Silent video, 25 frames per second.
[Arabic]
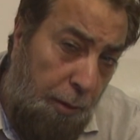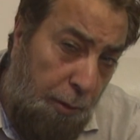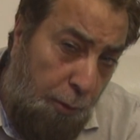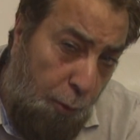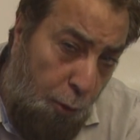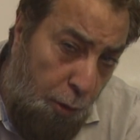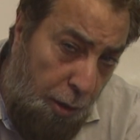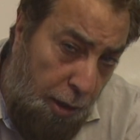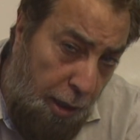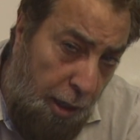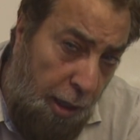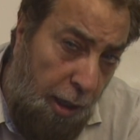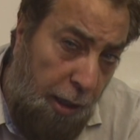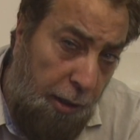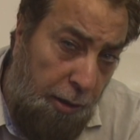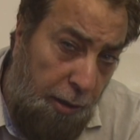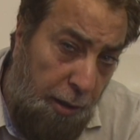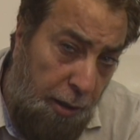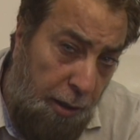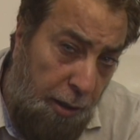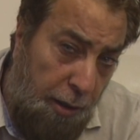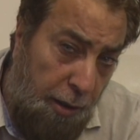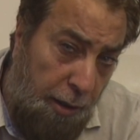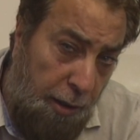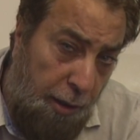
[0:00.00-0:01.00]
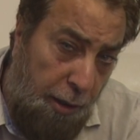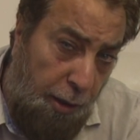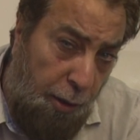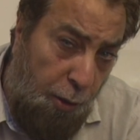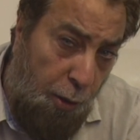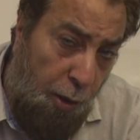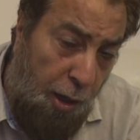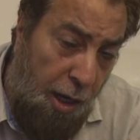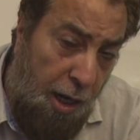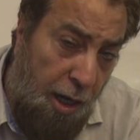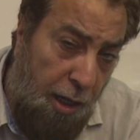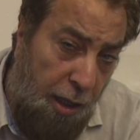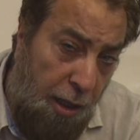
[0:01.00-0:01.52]
كل
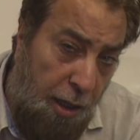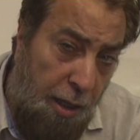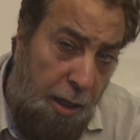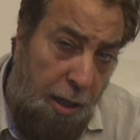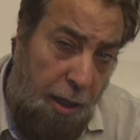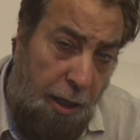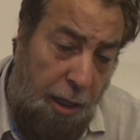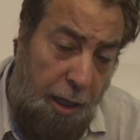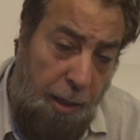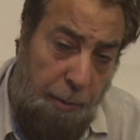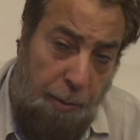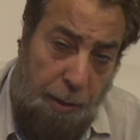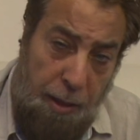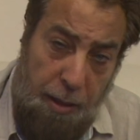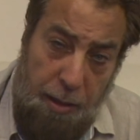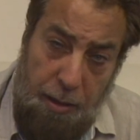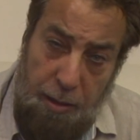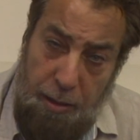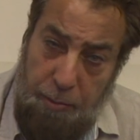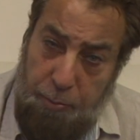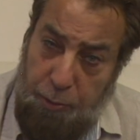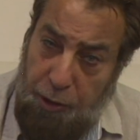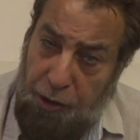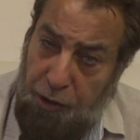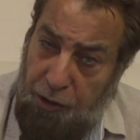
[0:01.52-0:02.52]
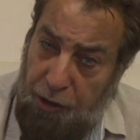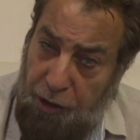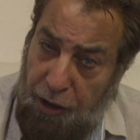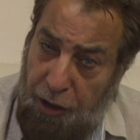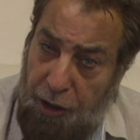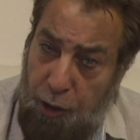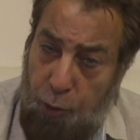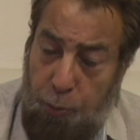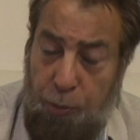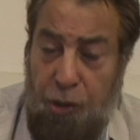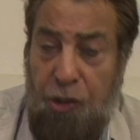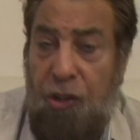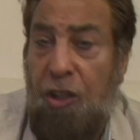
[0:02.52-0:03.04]
الرؤى اللي بتيجي
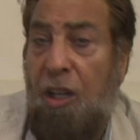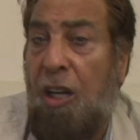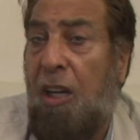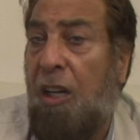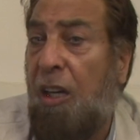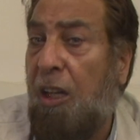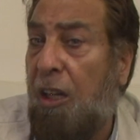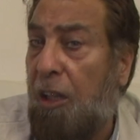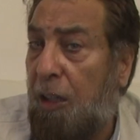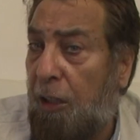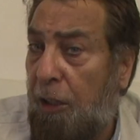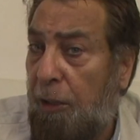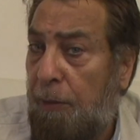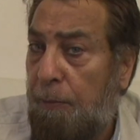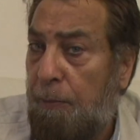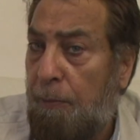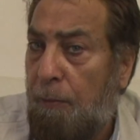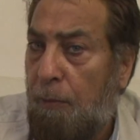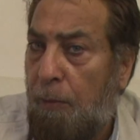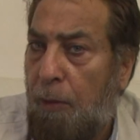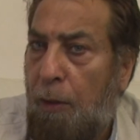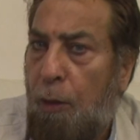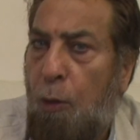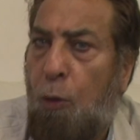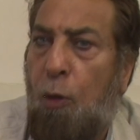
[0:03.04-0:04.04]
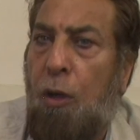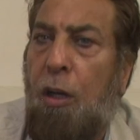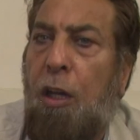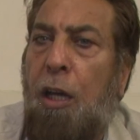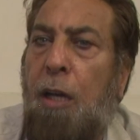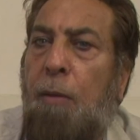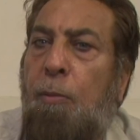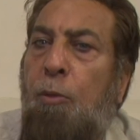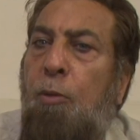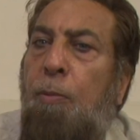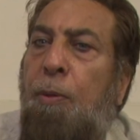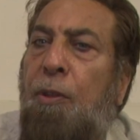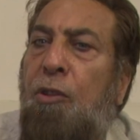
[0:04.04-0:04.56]
وتيجي لغيري كلها
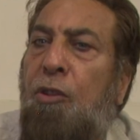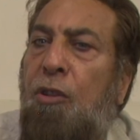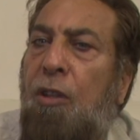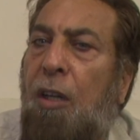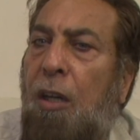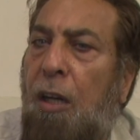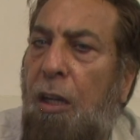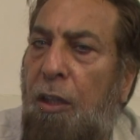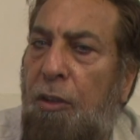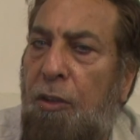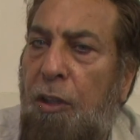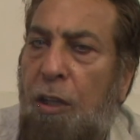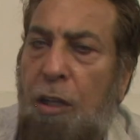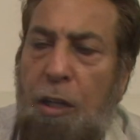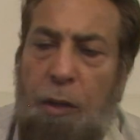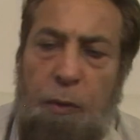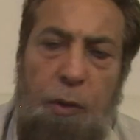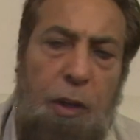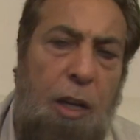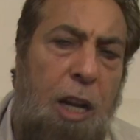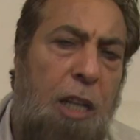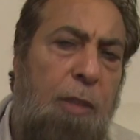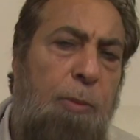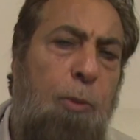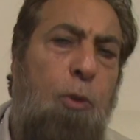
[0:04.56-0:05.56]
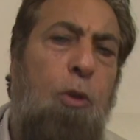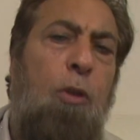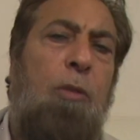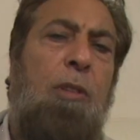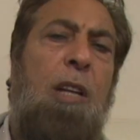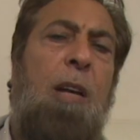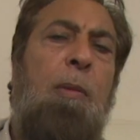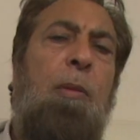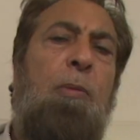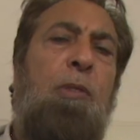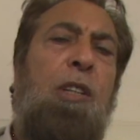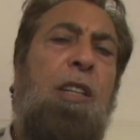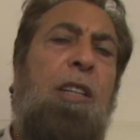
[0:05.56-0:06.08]
مبشرات في ناس بيقولوا
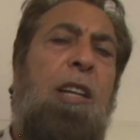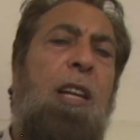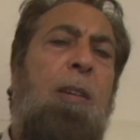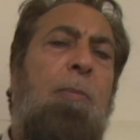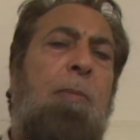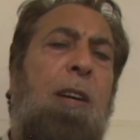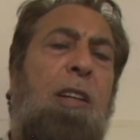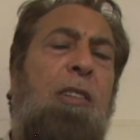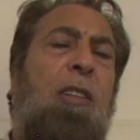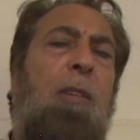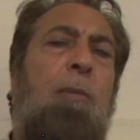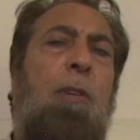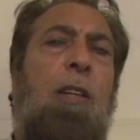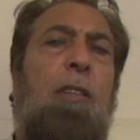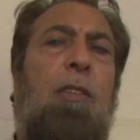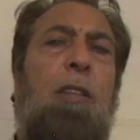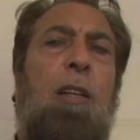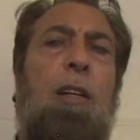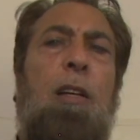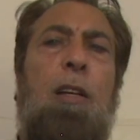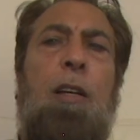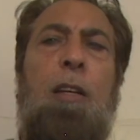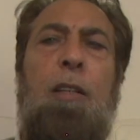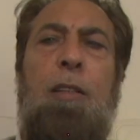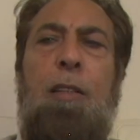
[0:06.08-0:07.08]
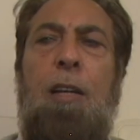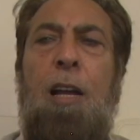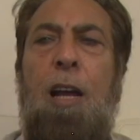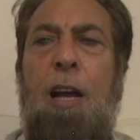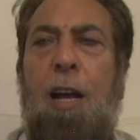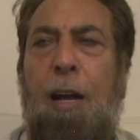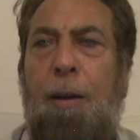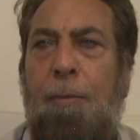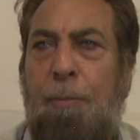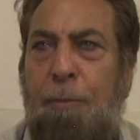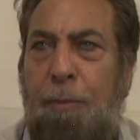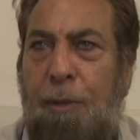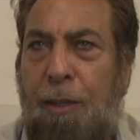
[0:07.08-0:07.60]
دائما بتحكي المهدي المهدي يا
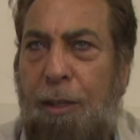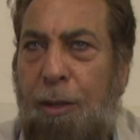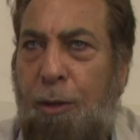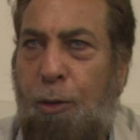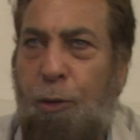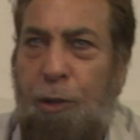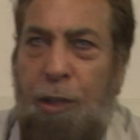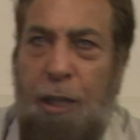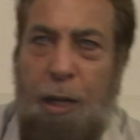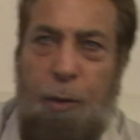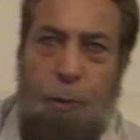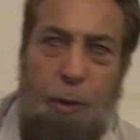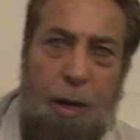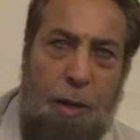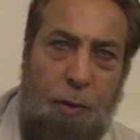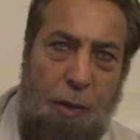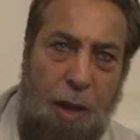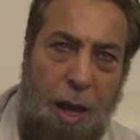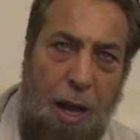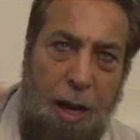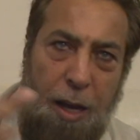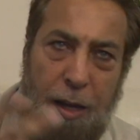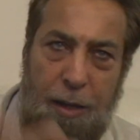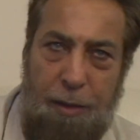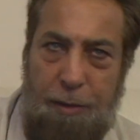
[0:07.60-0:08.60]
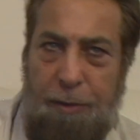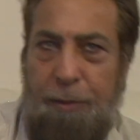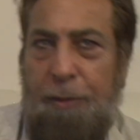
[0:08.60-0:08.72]
عمي الرؤية واضحة